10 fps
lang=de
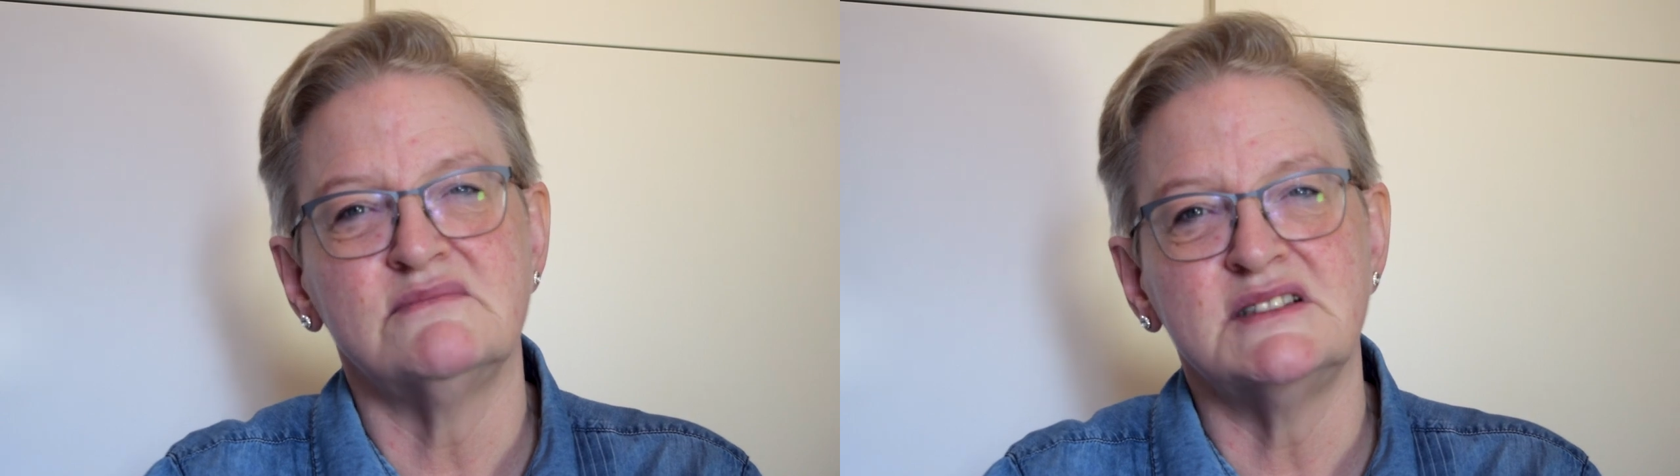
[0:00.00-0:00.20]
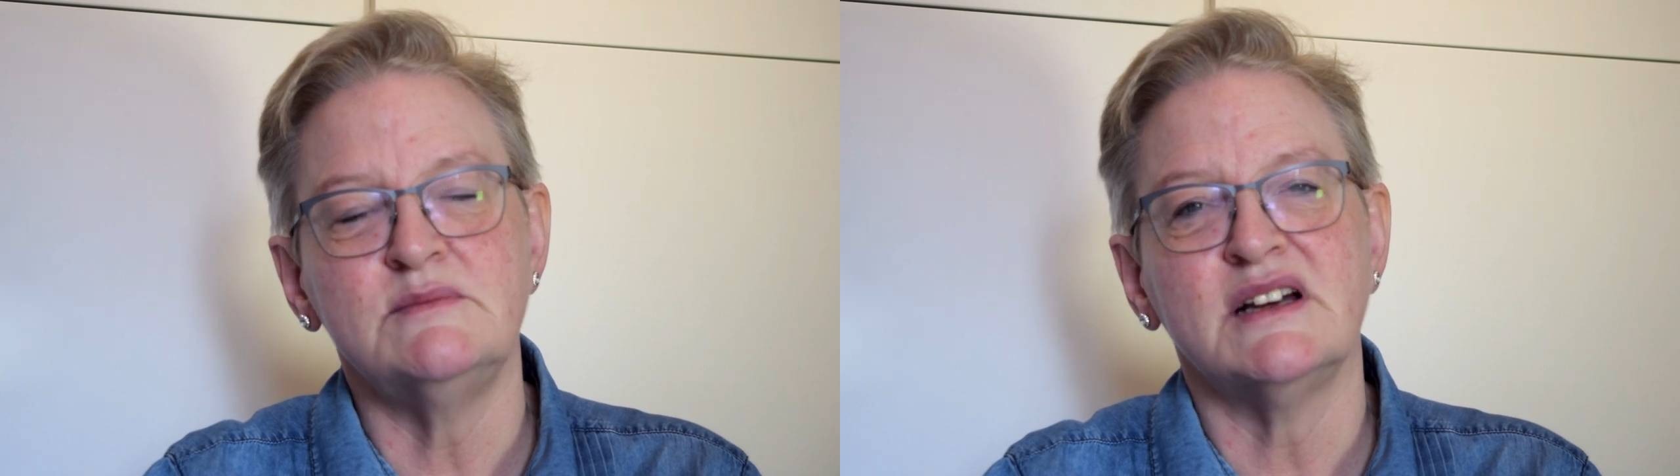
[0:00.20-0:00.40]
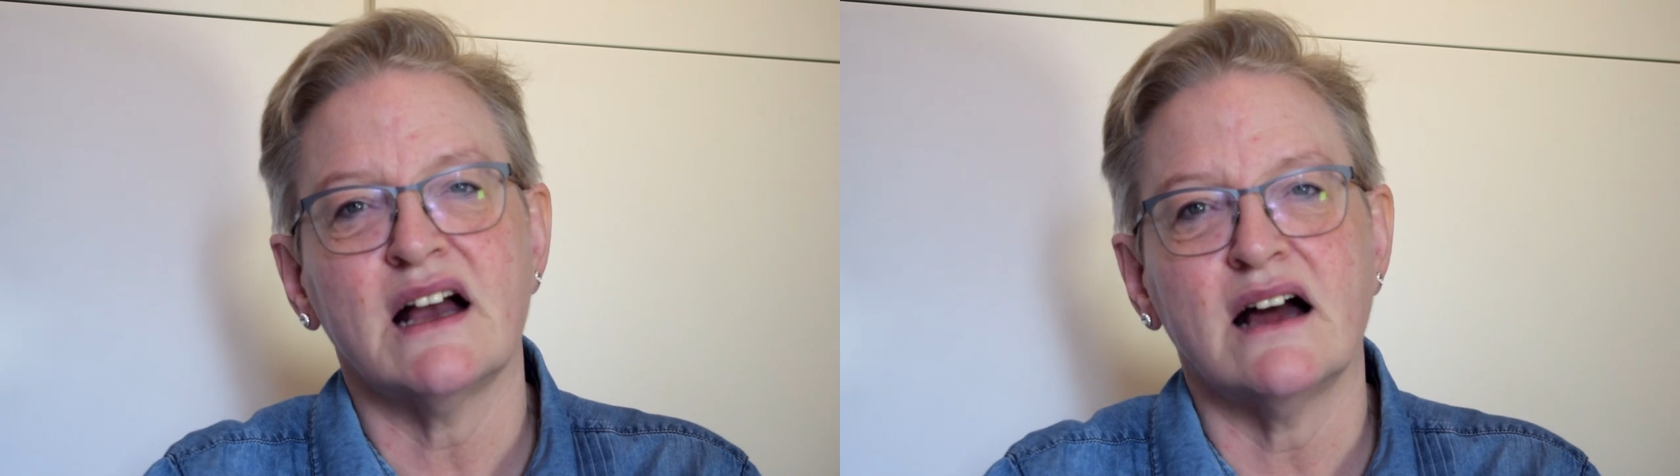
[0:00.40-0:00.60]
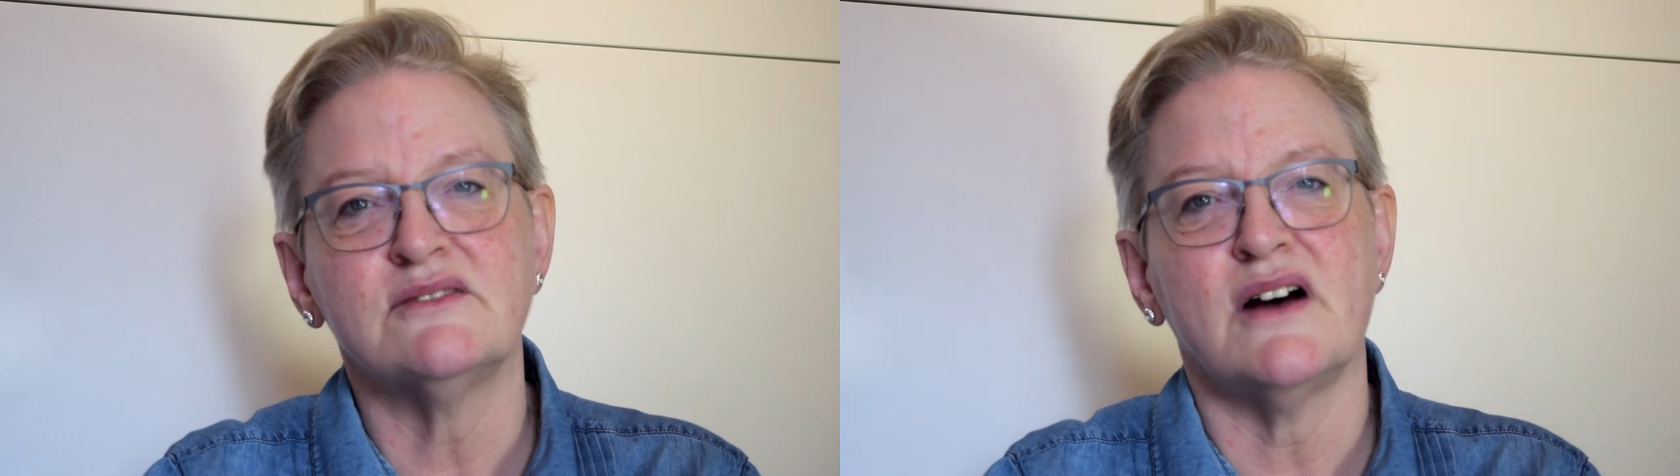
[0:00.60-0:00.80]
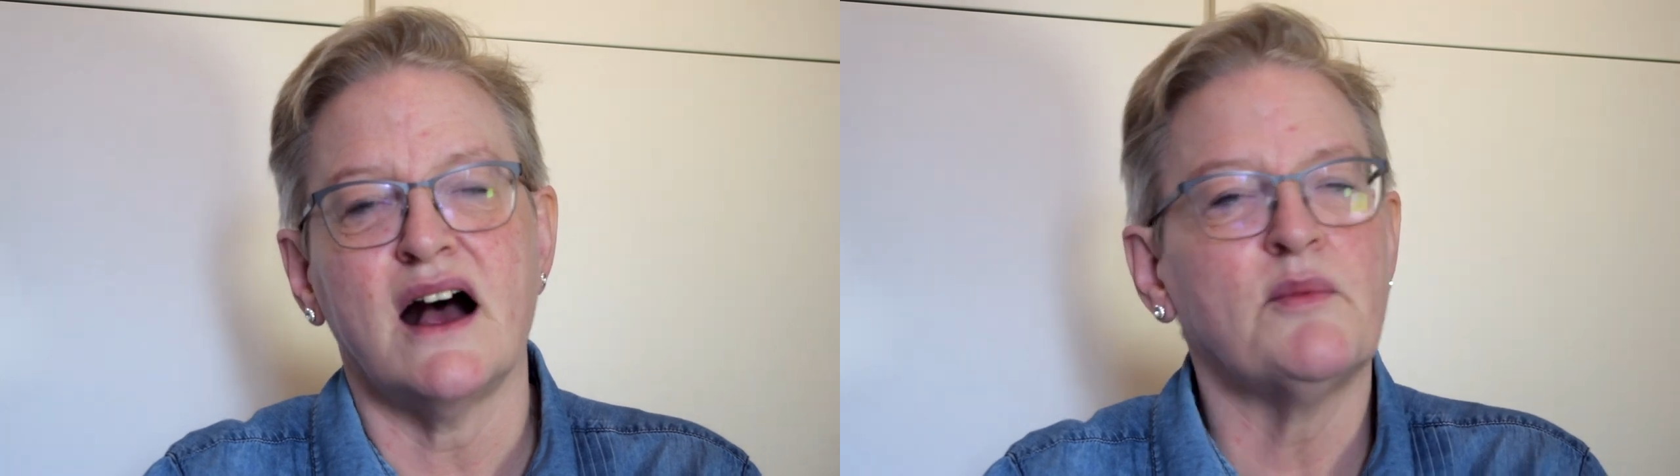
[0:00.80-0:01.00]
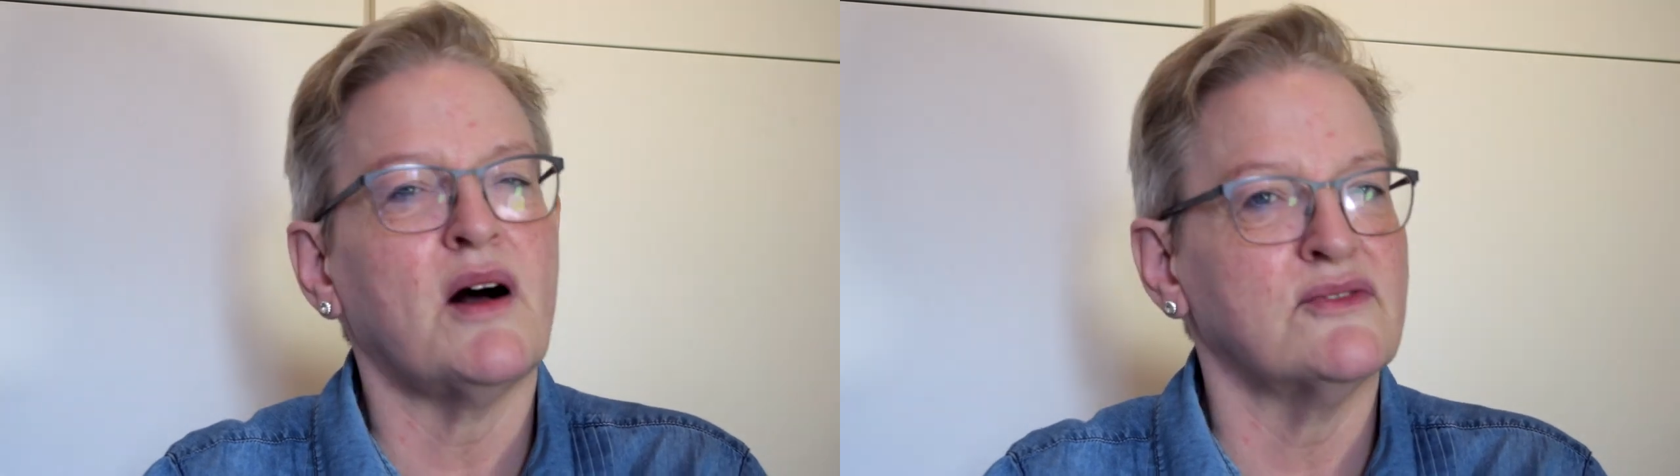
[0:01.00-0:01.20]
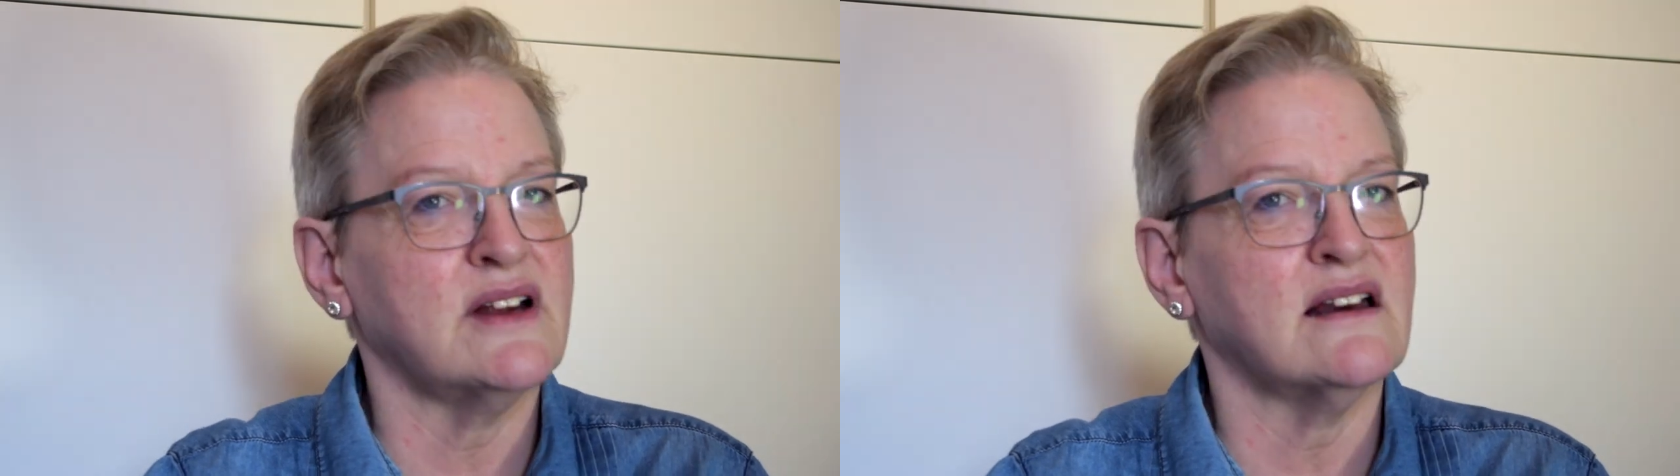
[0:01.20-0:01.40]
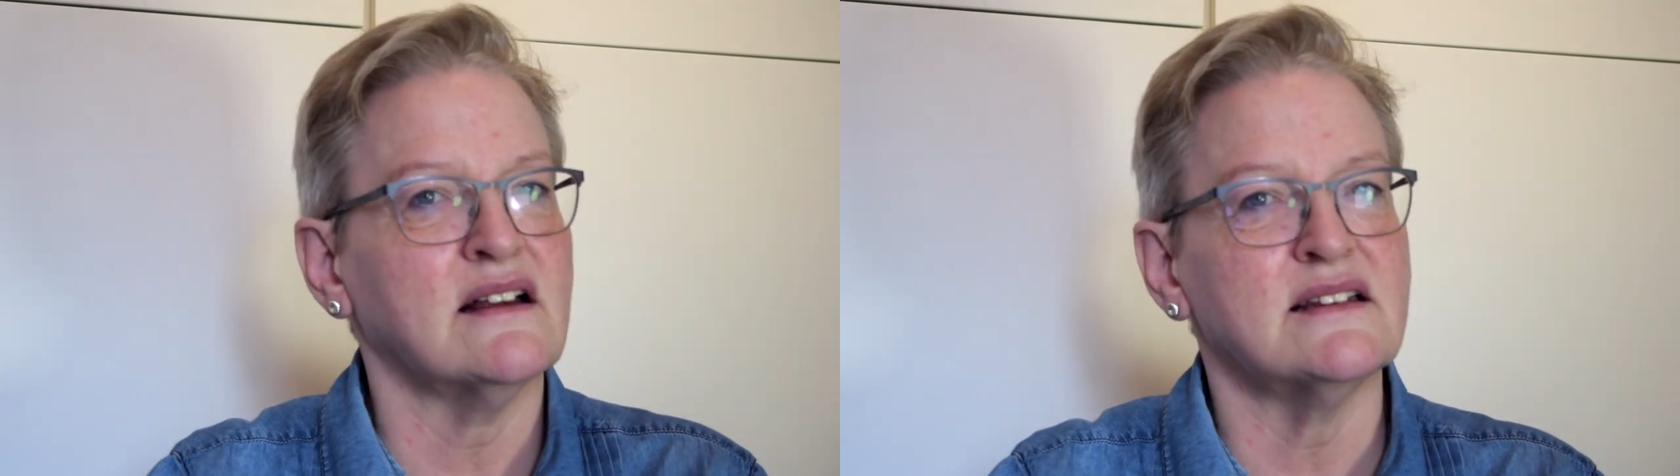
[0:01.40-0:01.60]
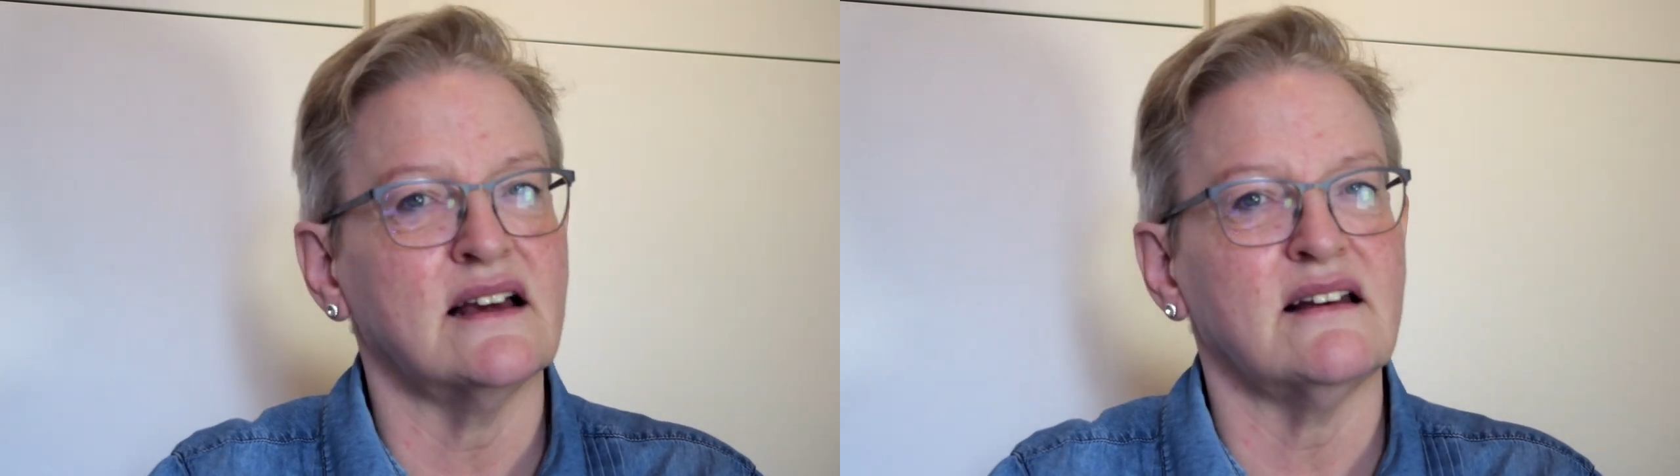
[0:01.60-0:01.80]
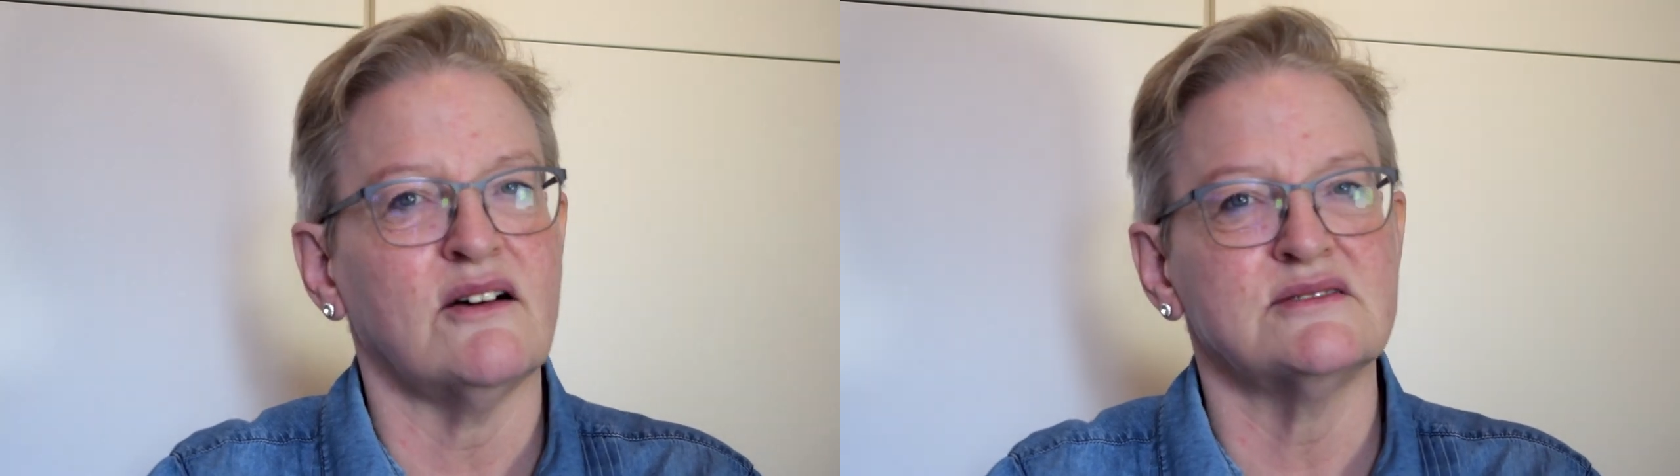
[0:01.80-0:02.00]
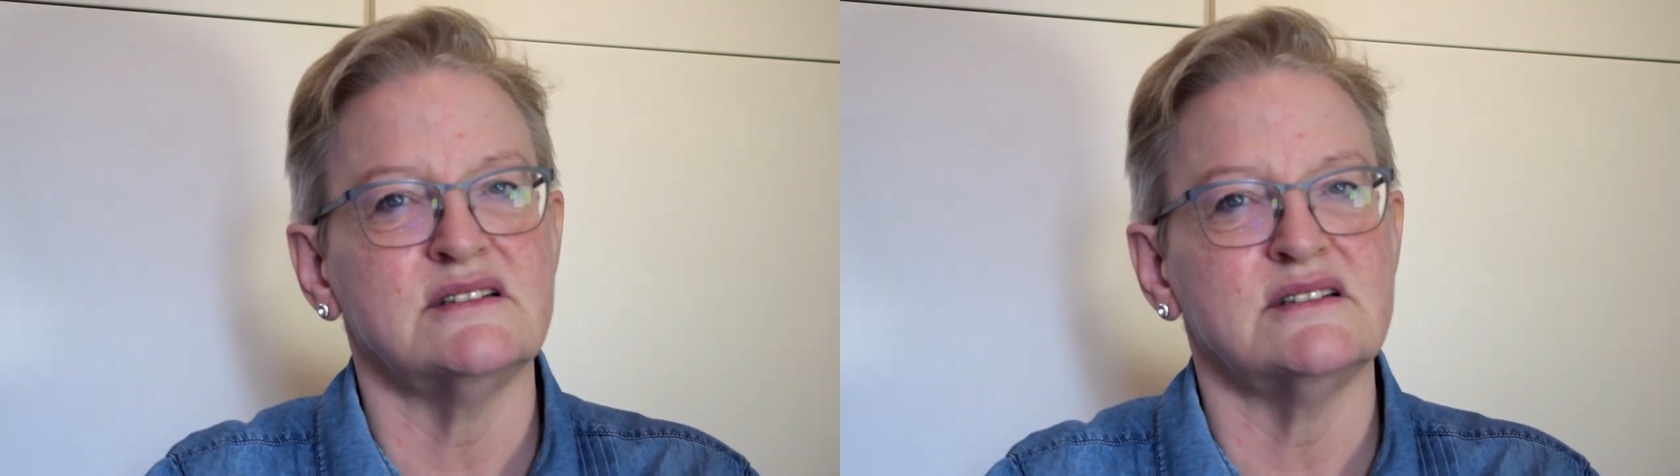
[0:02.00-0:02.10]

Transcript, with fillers: ziemlich hart war, aber auf der anderen Seite auch